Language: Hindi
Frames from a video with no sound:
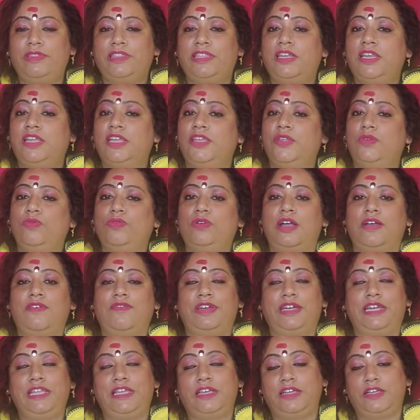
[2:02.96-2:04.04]
भी तरह की
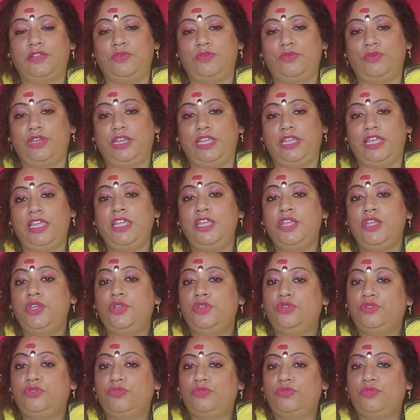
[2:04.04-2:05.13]
रुकावटें अगर हो रही है
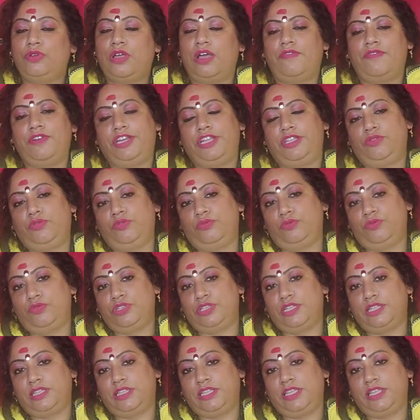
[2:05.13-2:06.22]
तो रुकावटें दूर हो
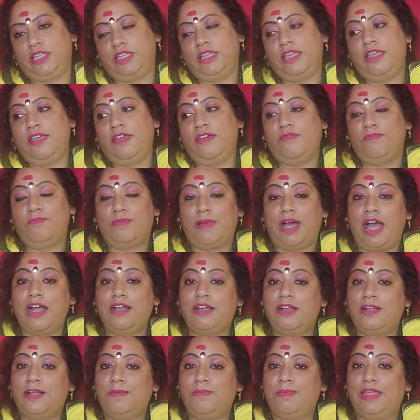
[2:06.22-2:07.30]
जाती हैं
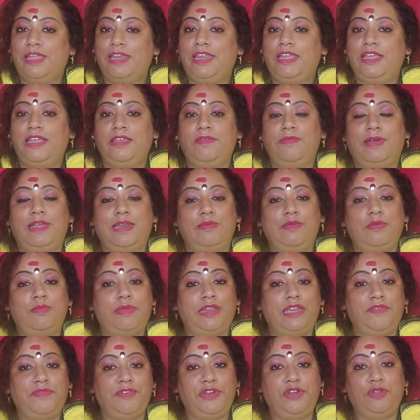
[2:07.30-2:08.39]
माघ का महीने के बारे में
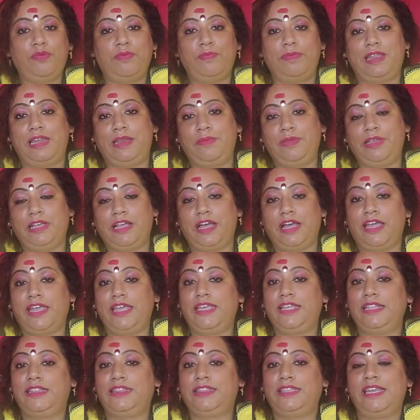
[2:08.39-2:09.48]
मैंने वीडियो में पहले भी कहा है
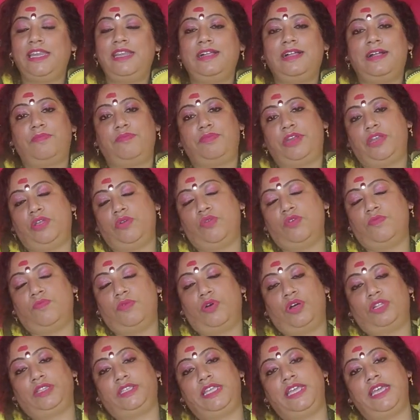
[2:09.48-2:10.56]
कि तिल का प्रयोग
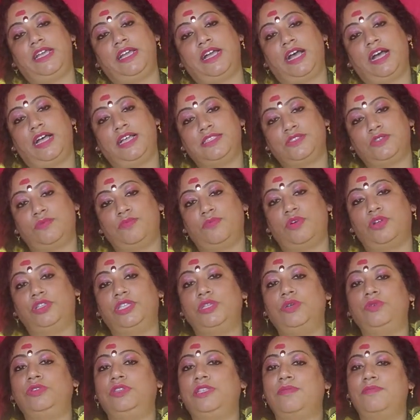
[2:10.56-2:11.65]
बहुत ही खास और बहुत
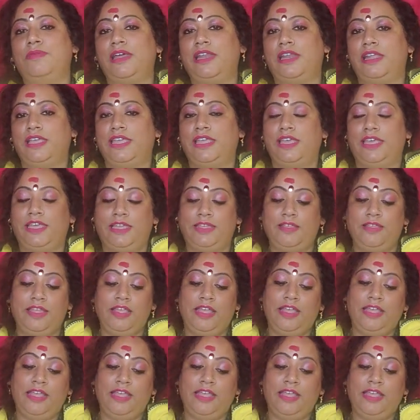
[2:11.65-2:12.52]
ही उत्तम माना गया है